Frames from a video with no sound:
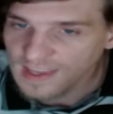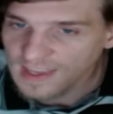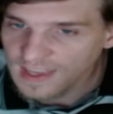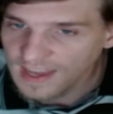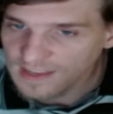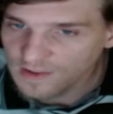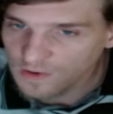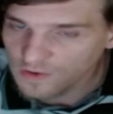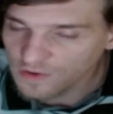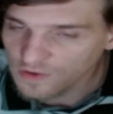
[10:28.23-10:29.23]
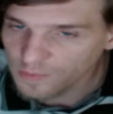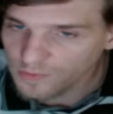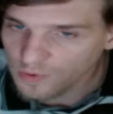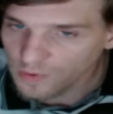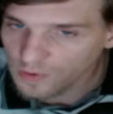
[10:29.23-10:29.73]
et être dans le sens
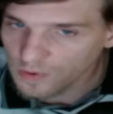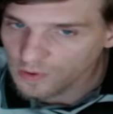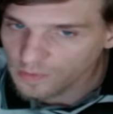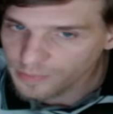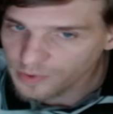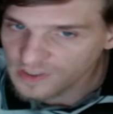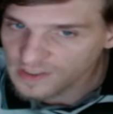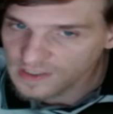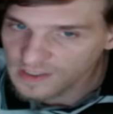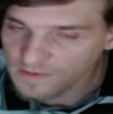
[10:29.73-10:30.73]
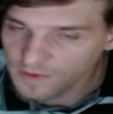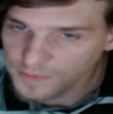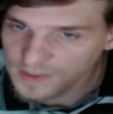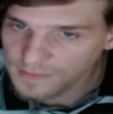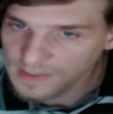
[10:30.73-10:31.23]
plutôt euh, positif,
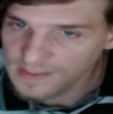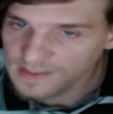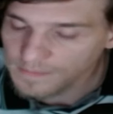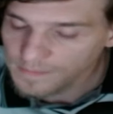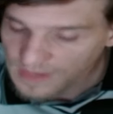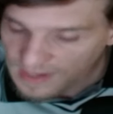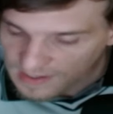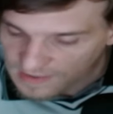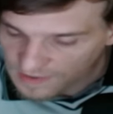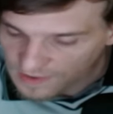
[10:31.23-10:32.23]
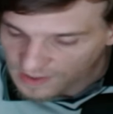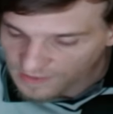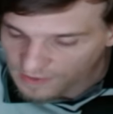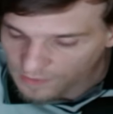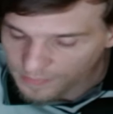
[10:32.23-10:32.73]
optimiste. Et c'est ce qui
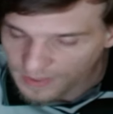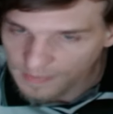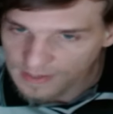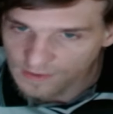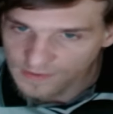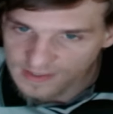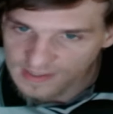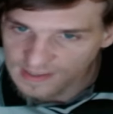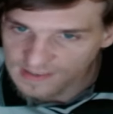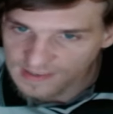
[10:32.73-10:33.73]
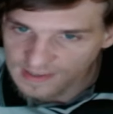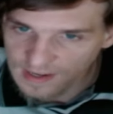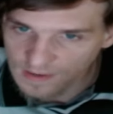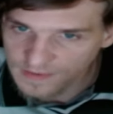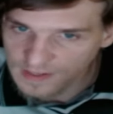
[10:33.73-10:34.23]
va nous permettre en fait
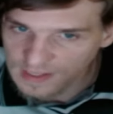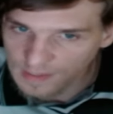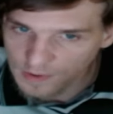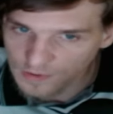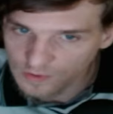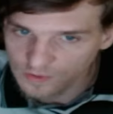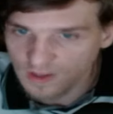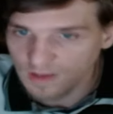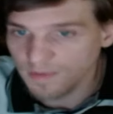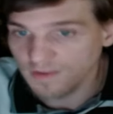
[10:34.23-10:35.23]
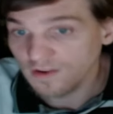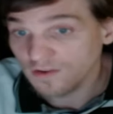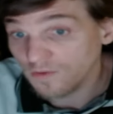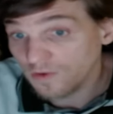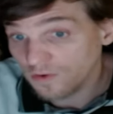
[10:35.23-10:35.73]
d'attirer en fait les bonnes choses. Et bien sûr,
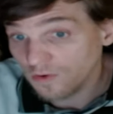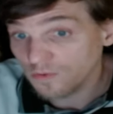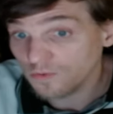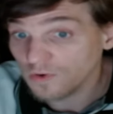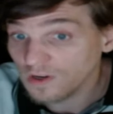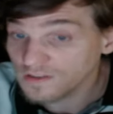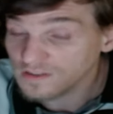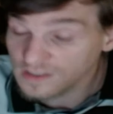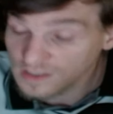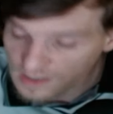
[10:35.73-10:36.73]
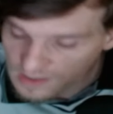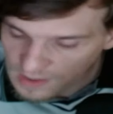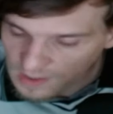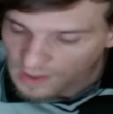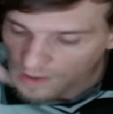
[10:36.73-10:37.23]
dans votre entourage, si
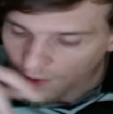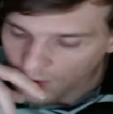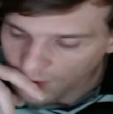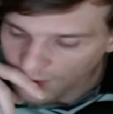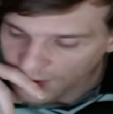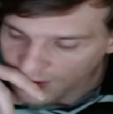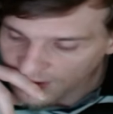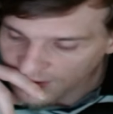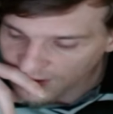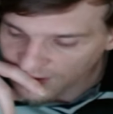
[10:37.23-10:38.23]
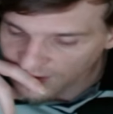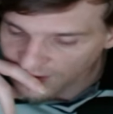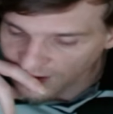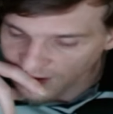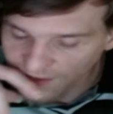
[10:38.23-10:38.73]
euh, il y a quelqu'un qui est
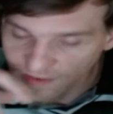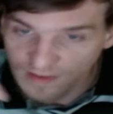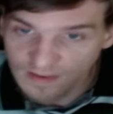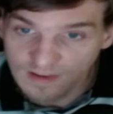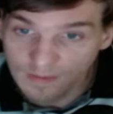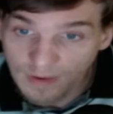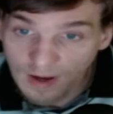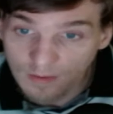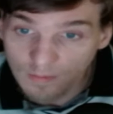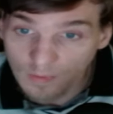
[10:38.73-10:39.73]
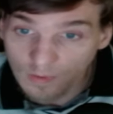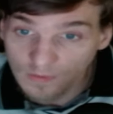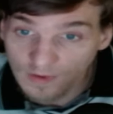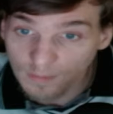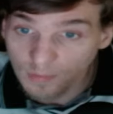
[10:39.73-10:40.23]
négatif, n'hésitez pas à lui
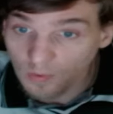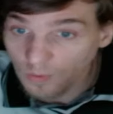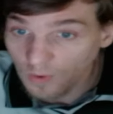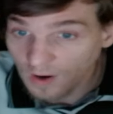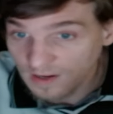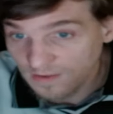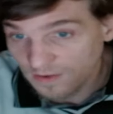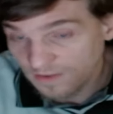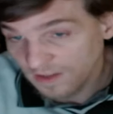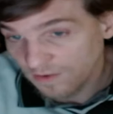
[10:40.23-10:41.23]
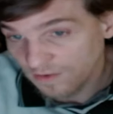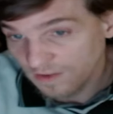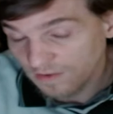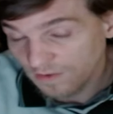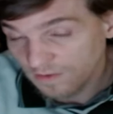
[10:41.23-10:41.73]
demander pourquoi il tourne ça dans
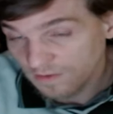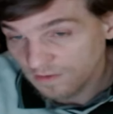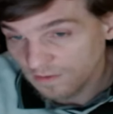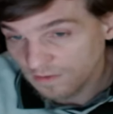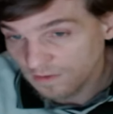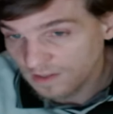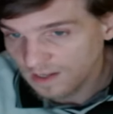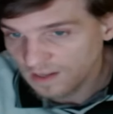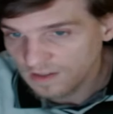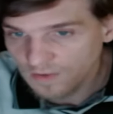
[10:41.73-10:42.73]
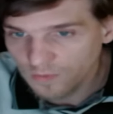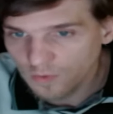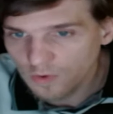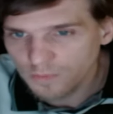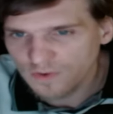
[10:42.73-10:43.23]
un sens euh, négatif
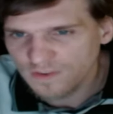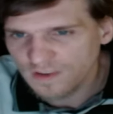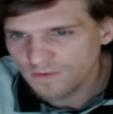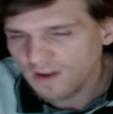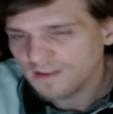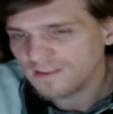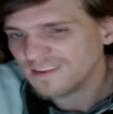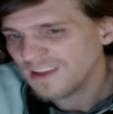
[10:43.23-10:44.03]
ou autre pour essayer de voir.